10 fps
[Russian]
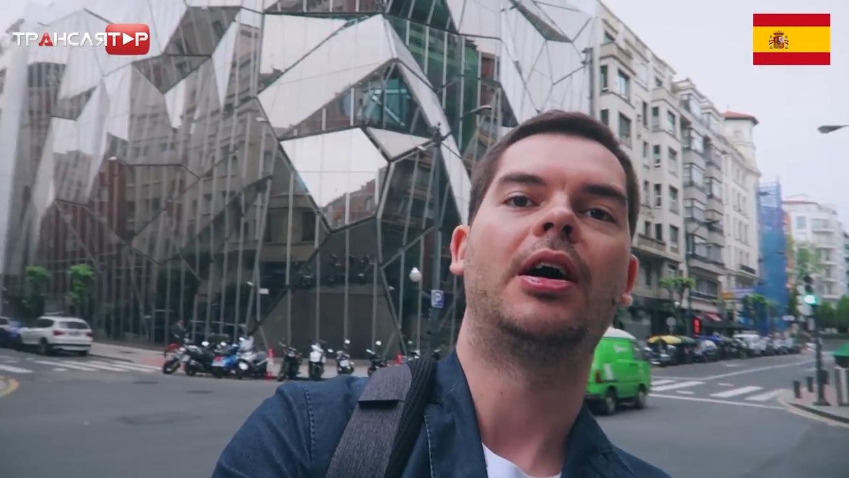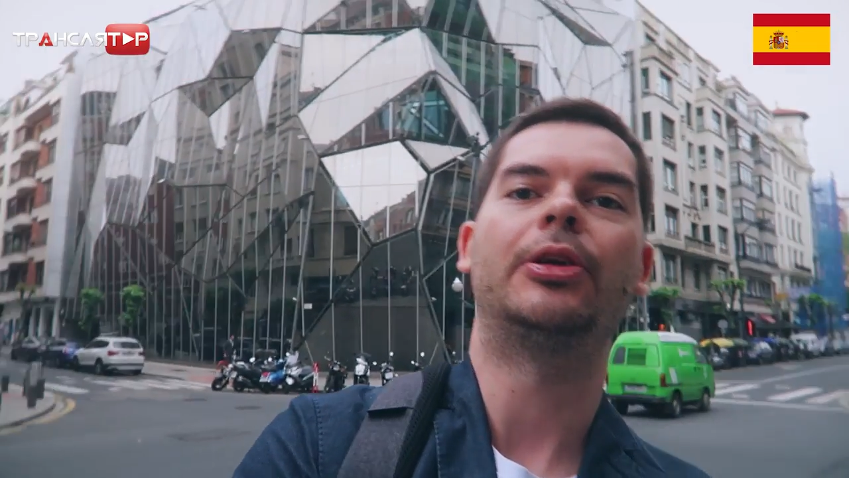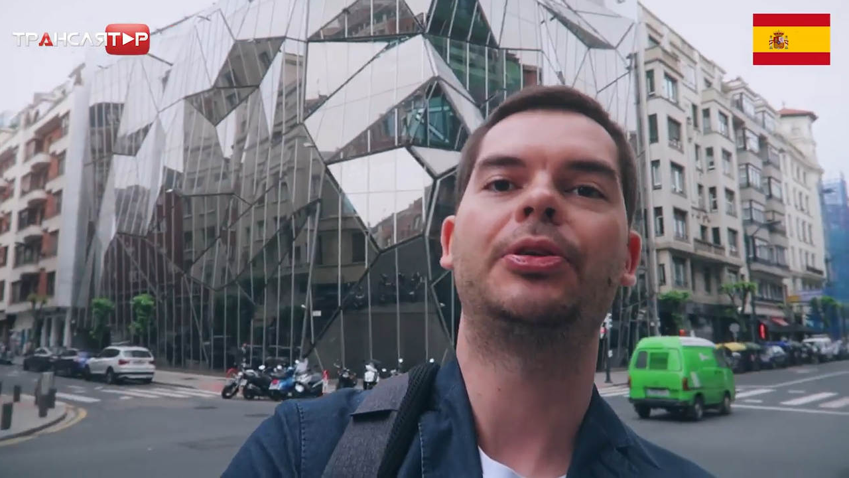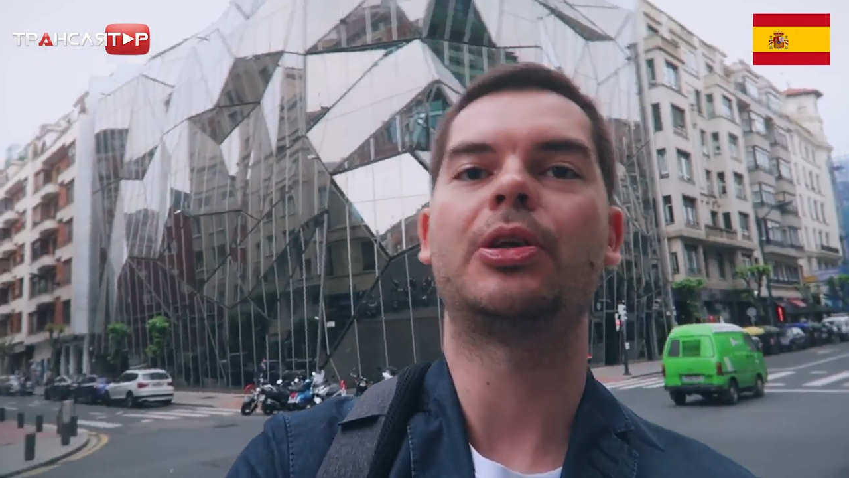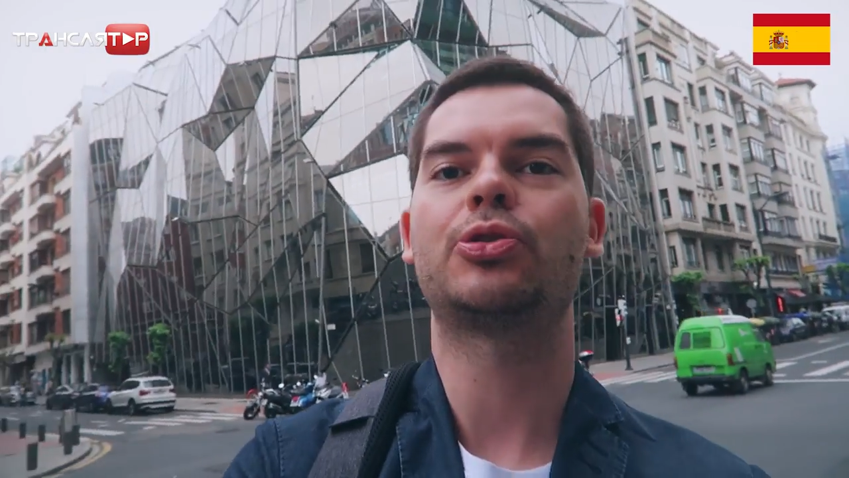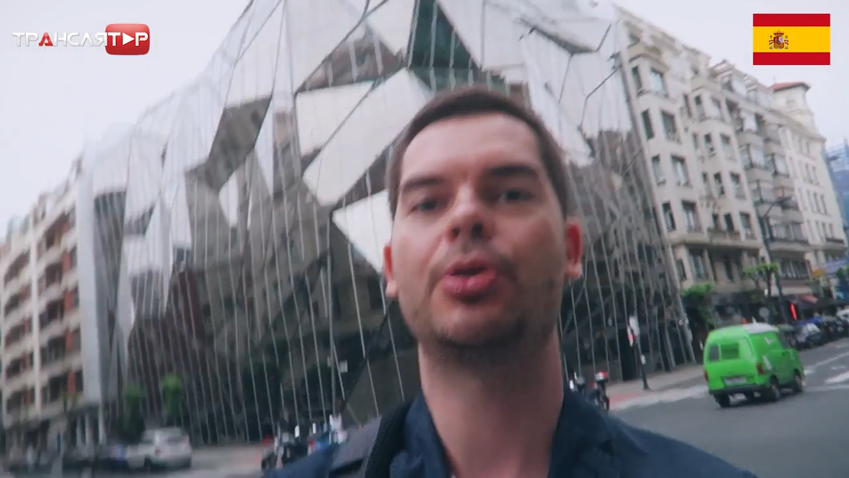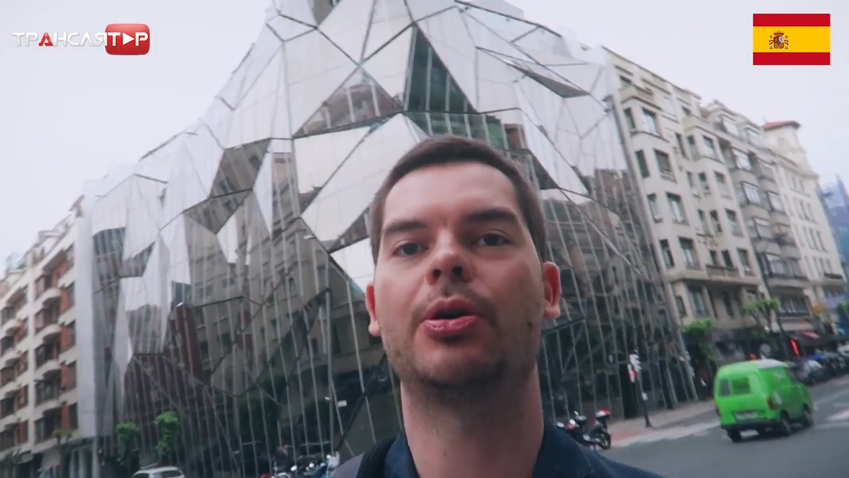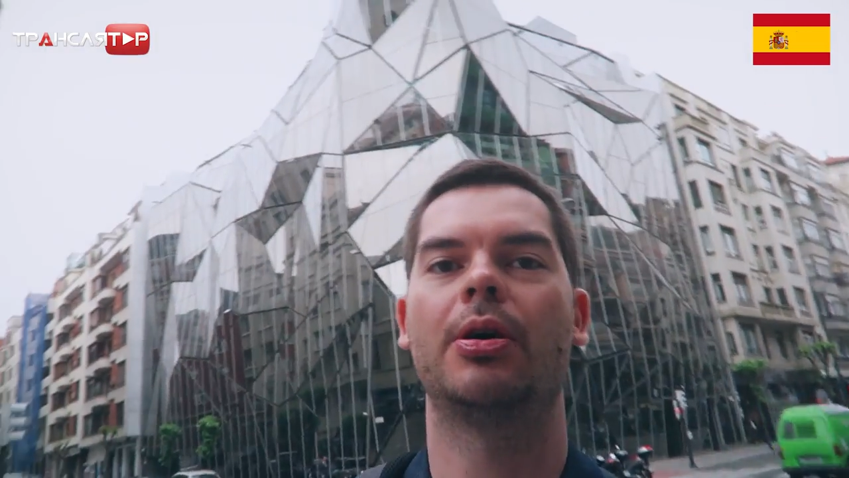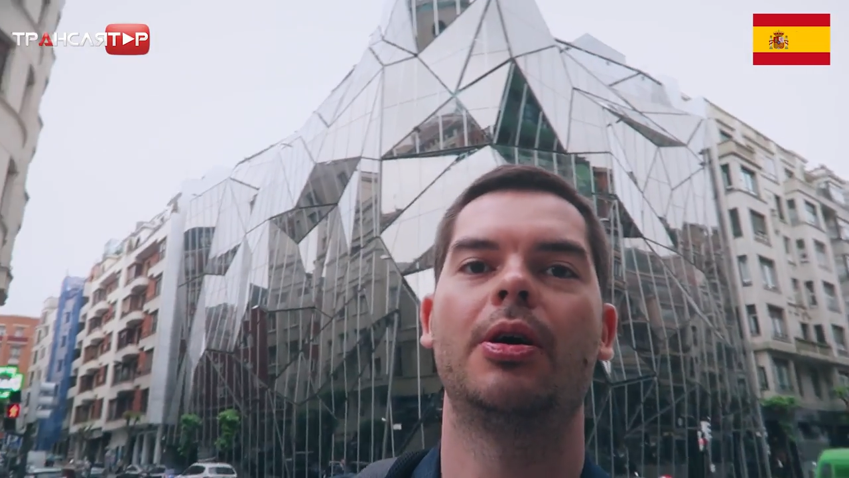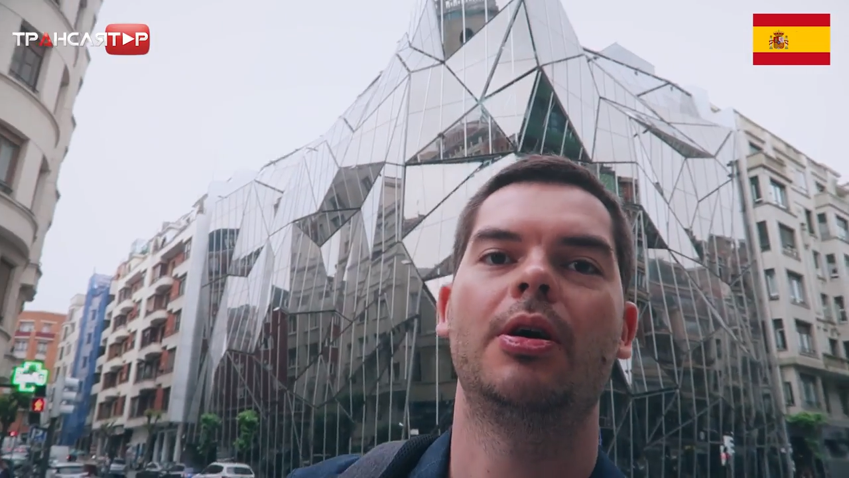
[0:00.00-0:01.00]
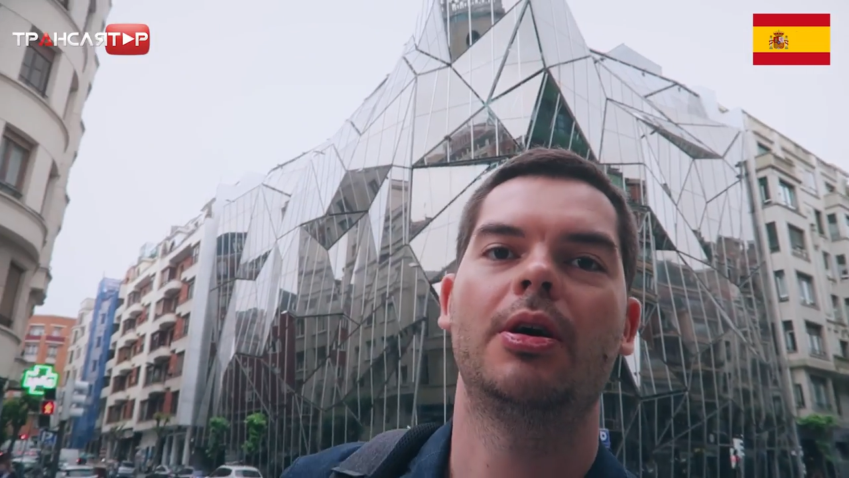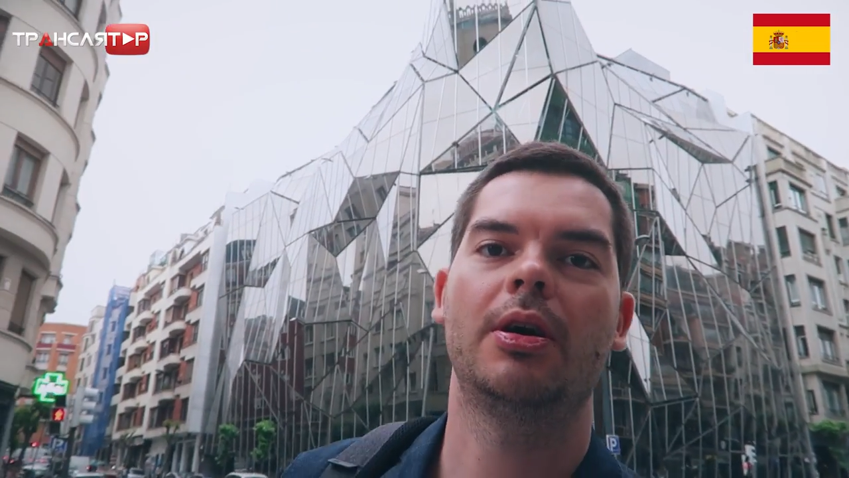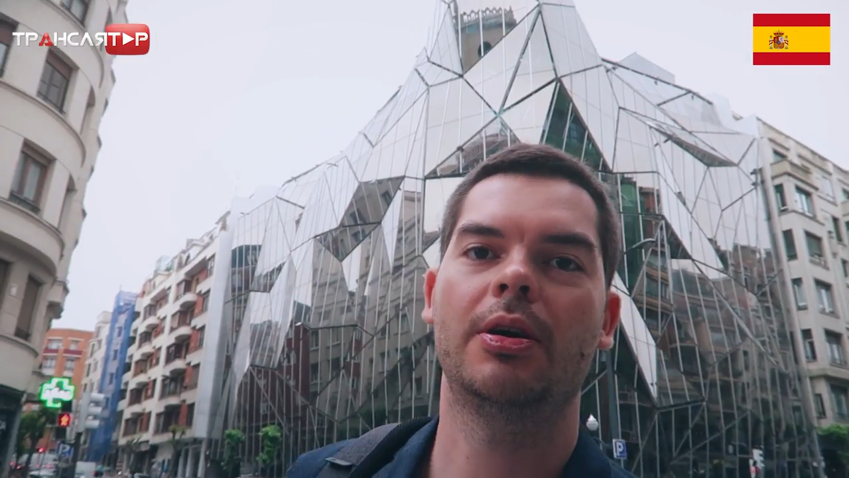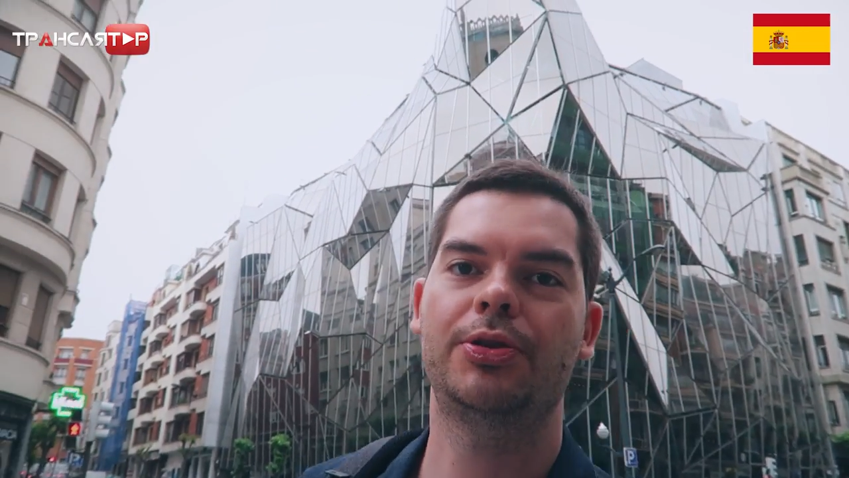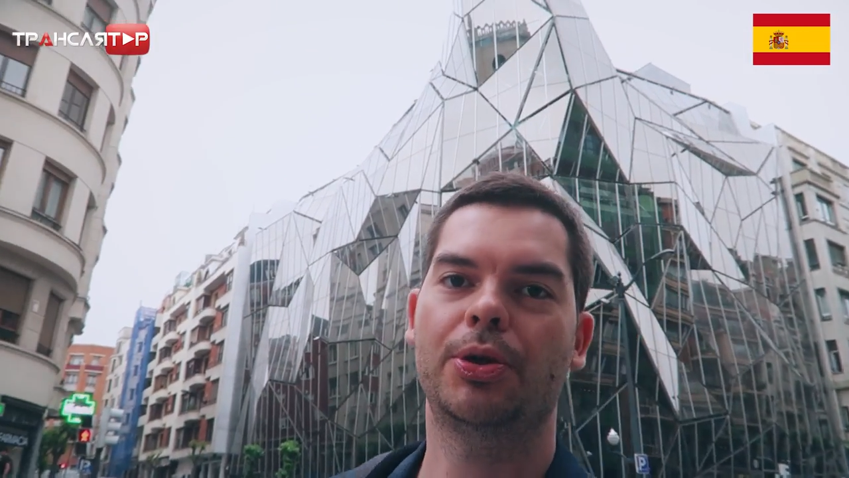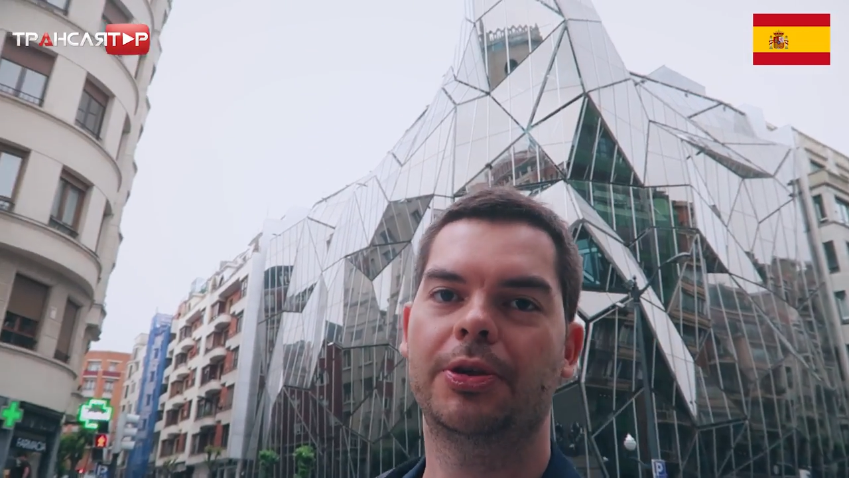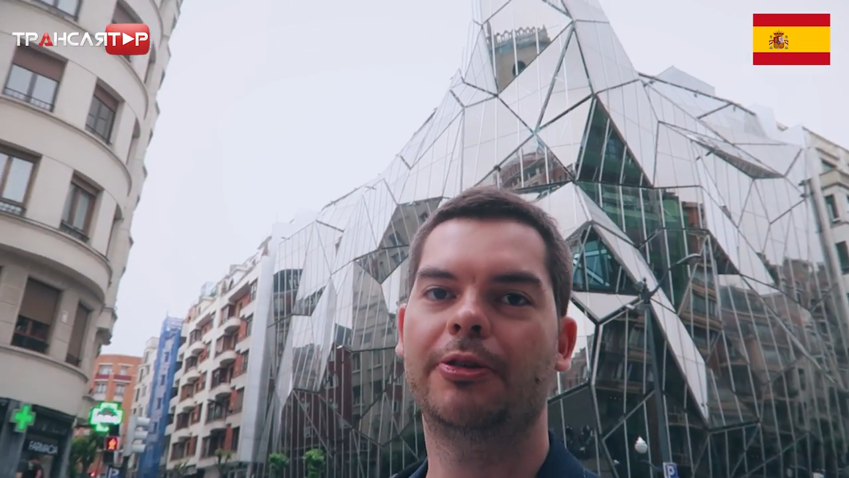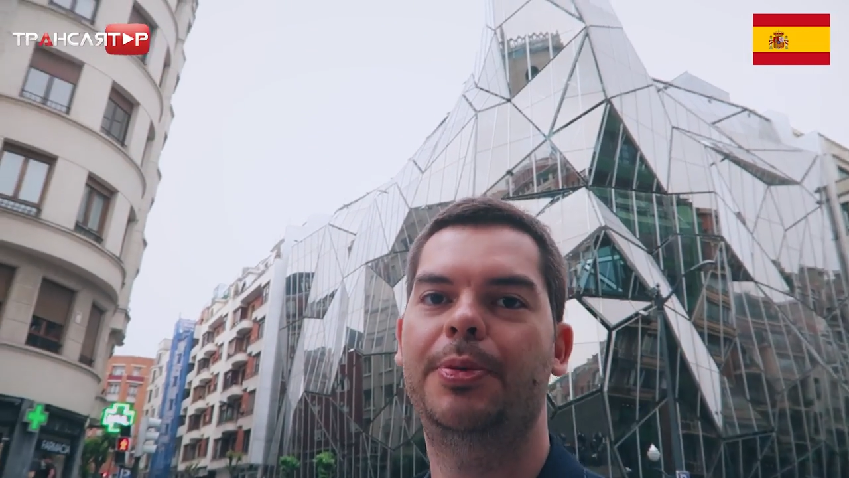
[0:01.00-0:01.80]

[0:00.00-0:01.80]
Оно должно четко